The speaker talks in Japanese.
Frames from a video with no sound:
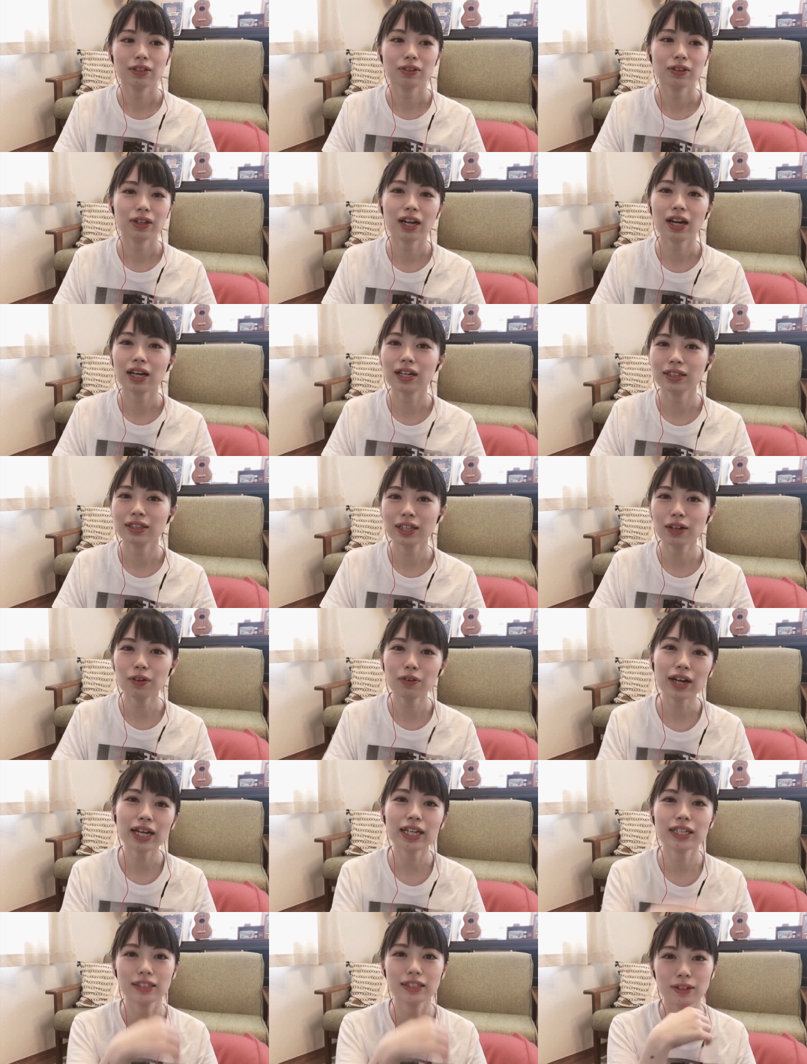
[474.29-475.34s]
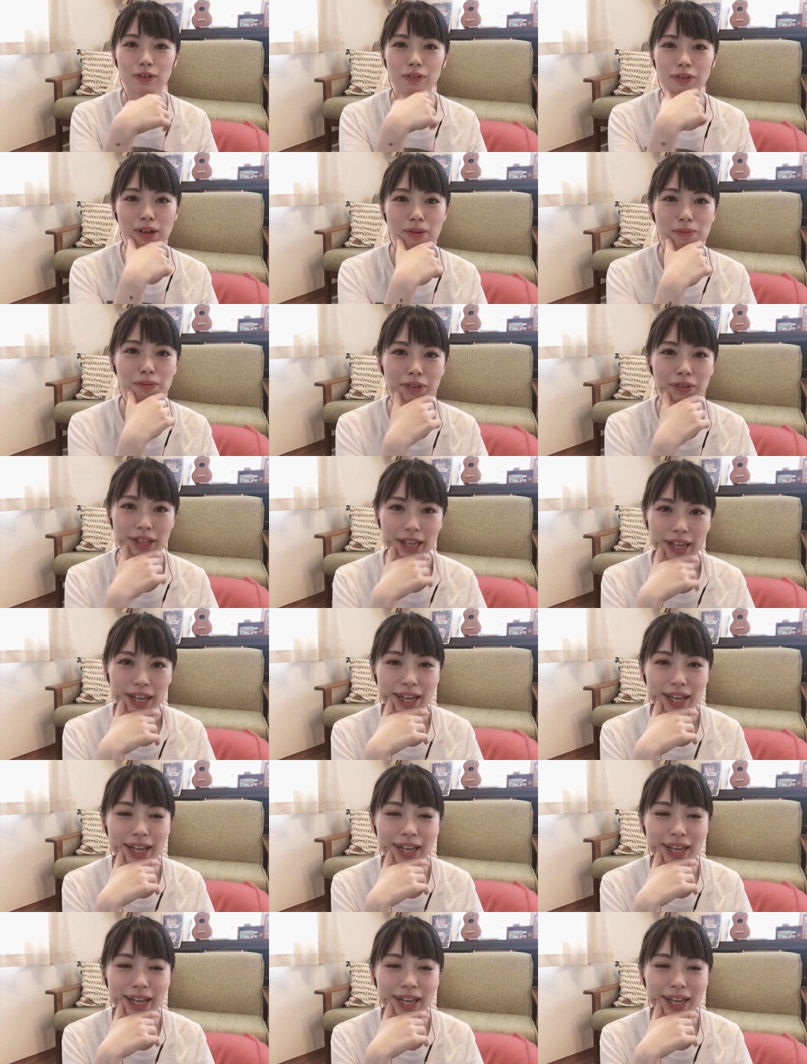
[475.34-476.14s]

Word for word: これ買った方がいいねこれもね